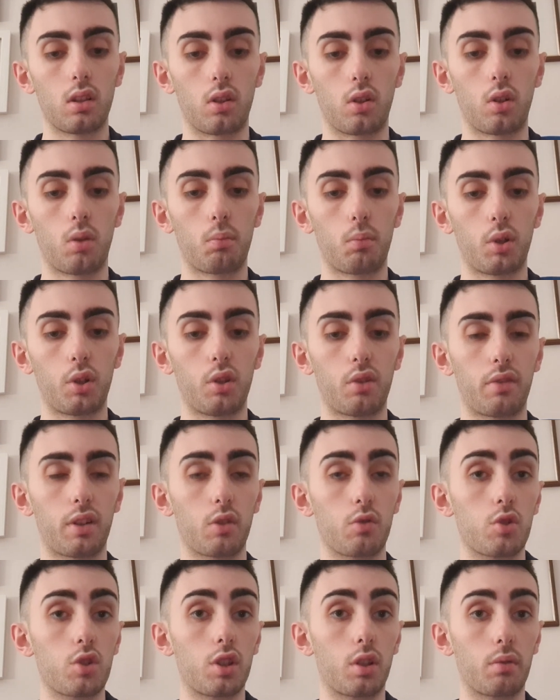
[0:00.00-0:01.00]
Non voglio far
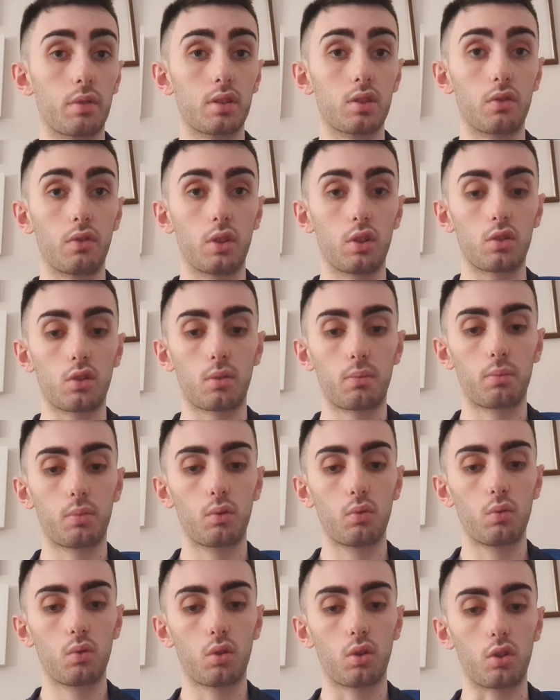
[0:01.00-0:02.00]
uscire questo video troppo
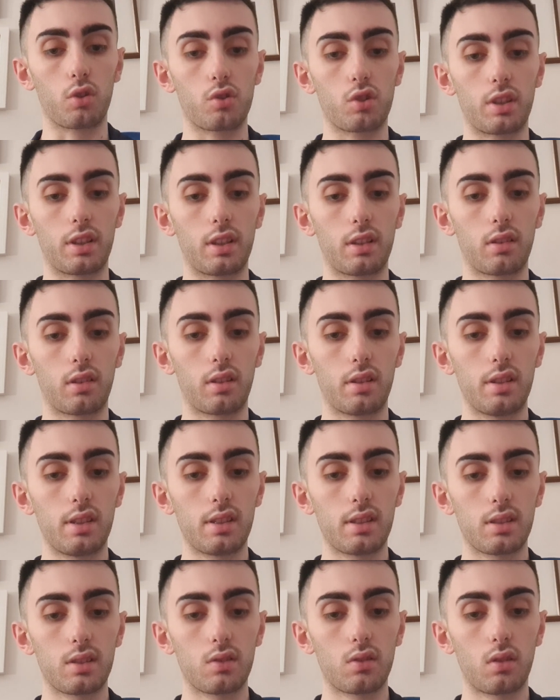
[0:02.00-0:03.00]
lungo, l'ho già detto
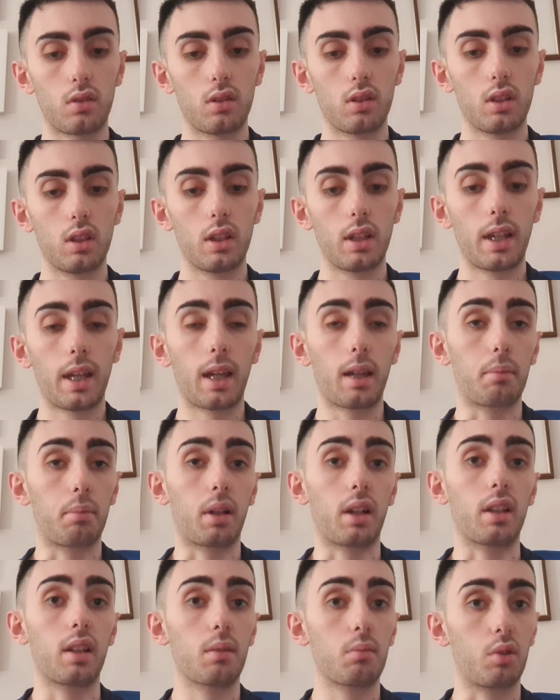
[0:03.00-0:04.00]
all'inizio,
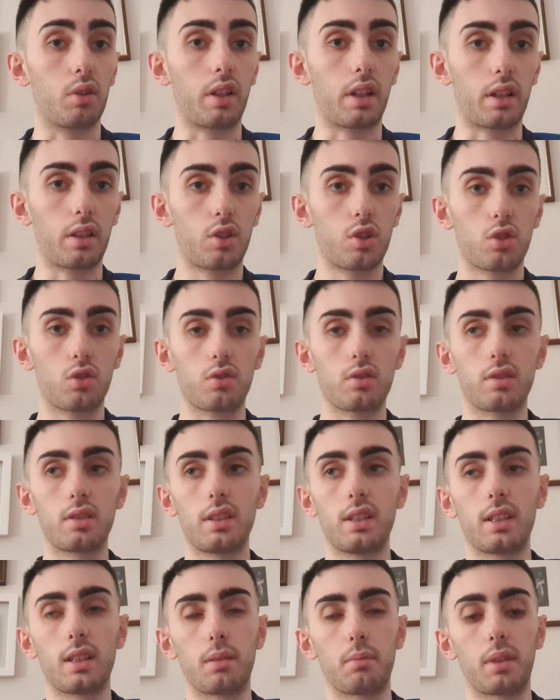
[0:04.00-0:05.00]
parleremo della Nations
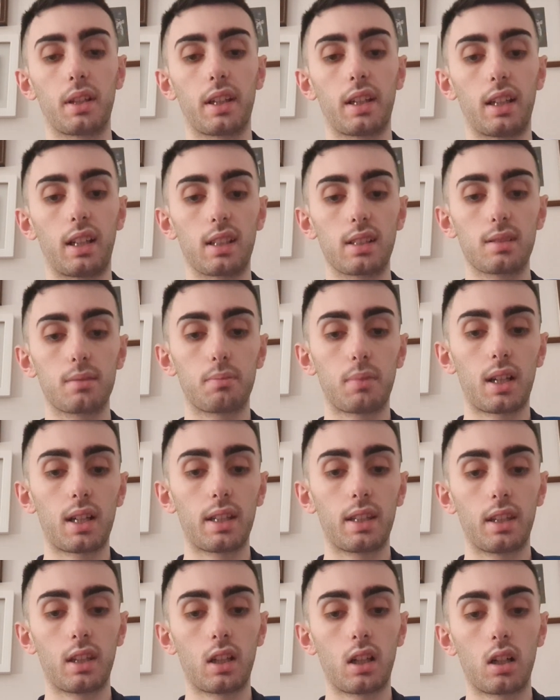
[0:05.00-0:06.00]
League perché la
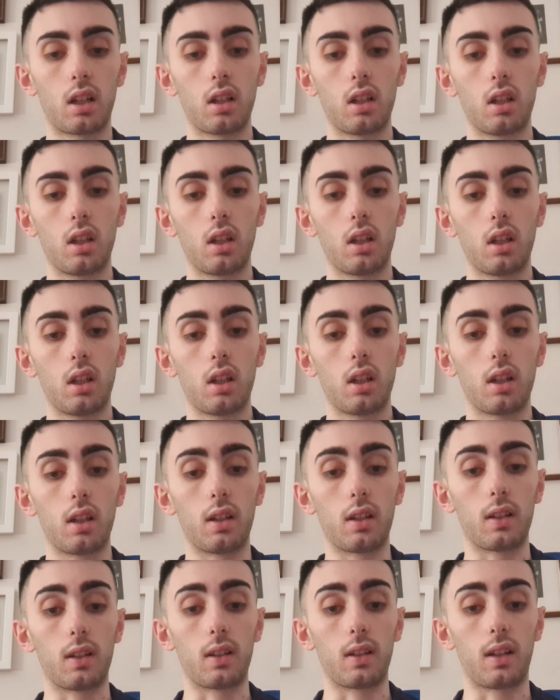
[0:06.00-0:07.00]
Spagna eh,
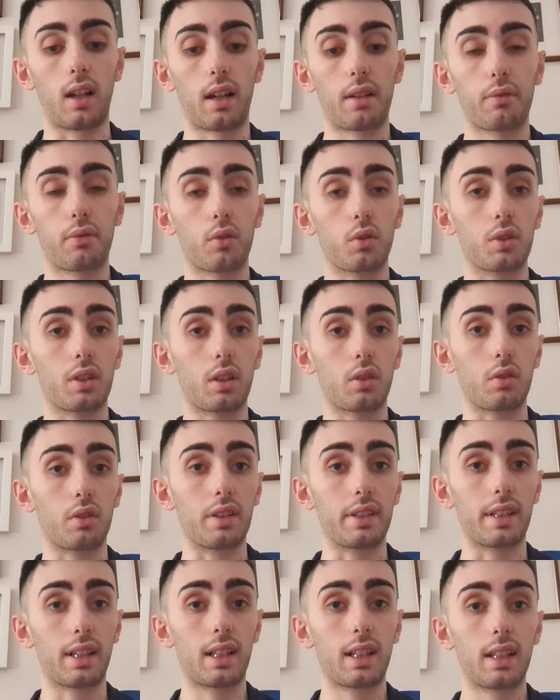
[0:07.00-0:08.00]
ha affrontato
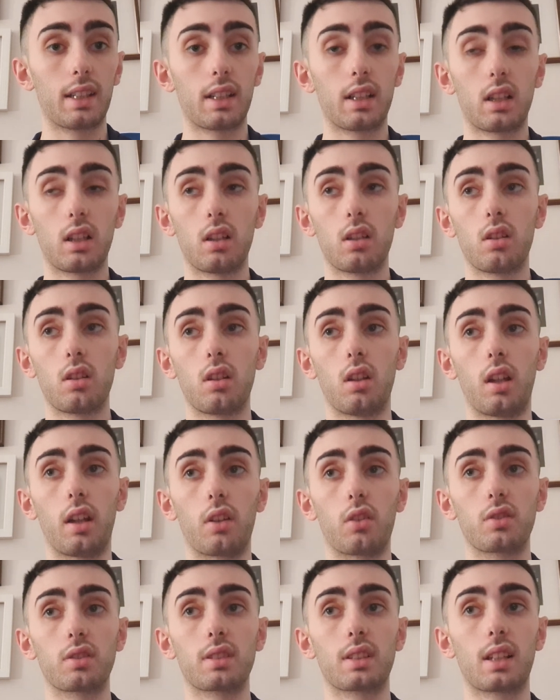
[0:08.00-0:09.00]
l'Italia, la
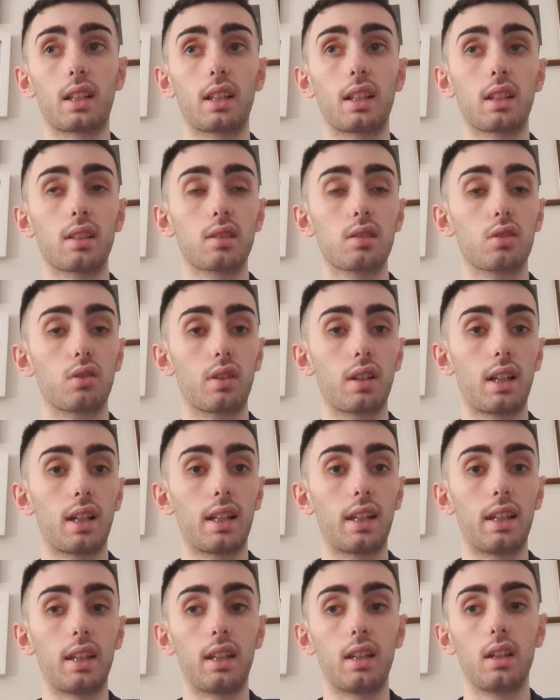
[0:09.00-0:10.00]
nostra
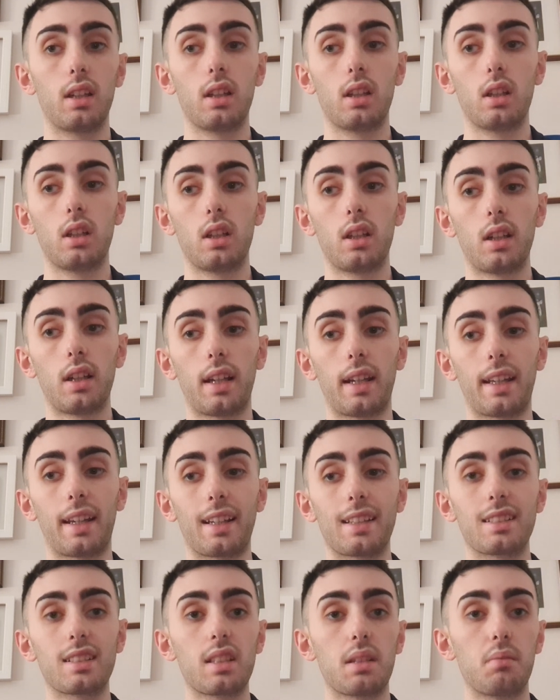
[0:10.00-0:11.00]
nazionale era
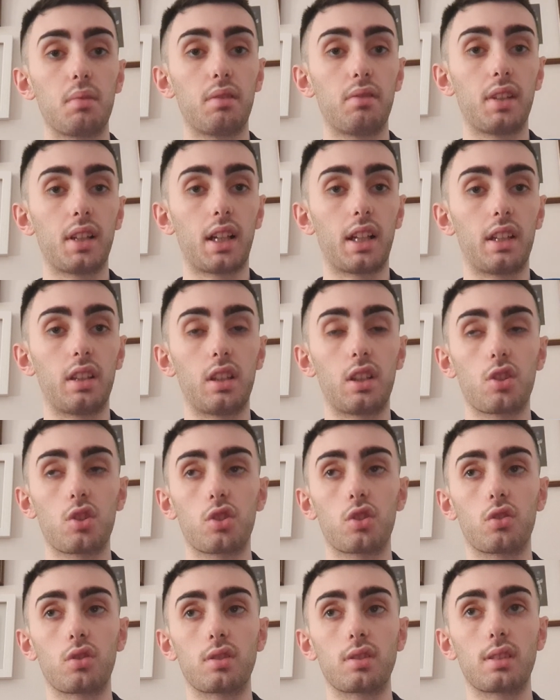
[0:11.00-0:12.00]
in semifinale di
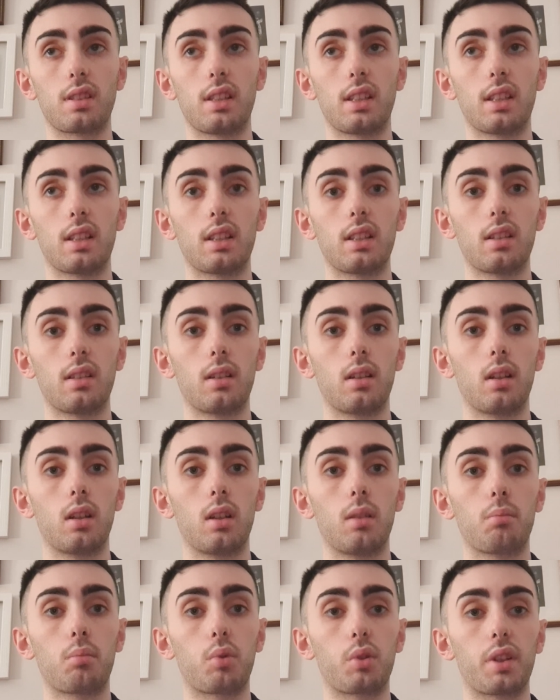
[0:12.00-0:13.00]
Nations League,
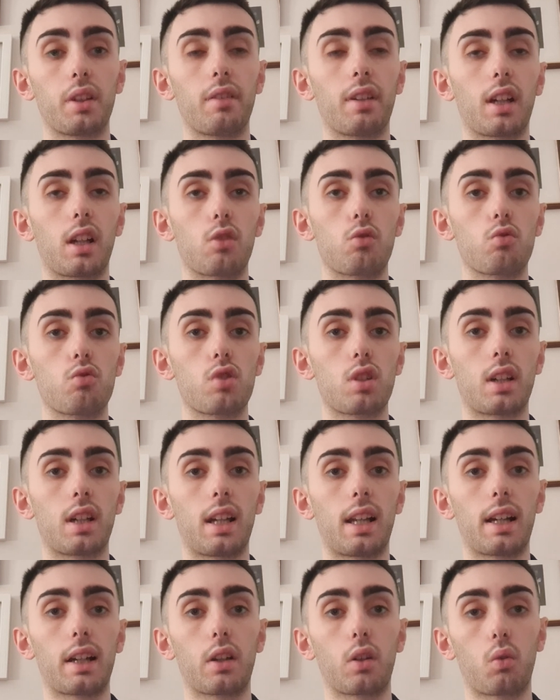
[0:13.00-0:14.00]
poteva raggiungere
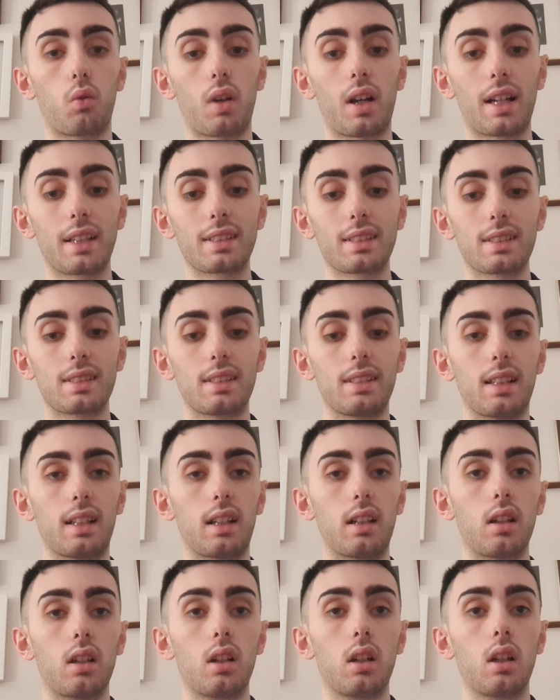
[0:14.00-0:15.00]
la
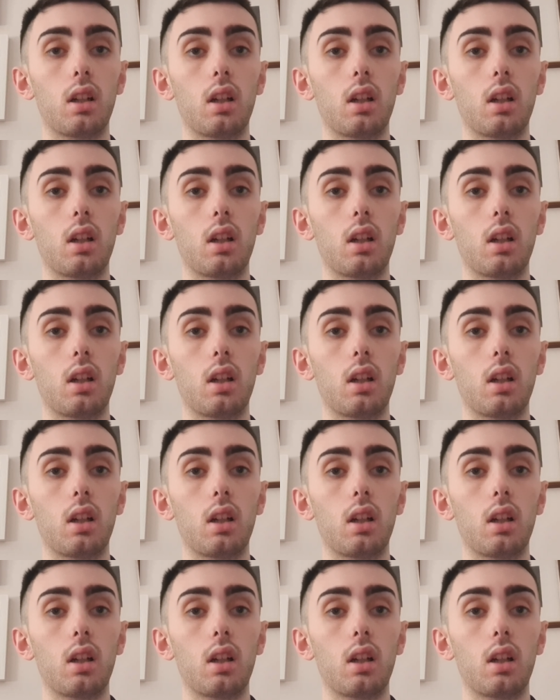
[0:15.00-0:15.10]
Croazia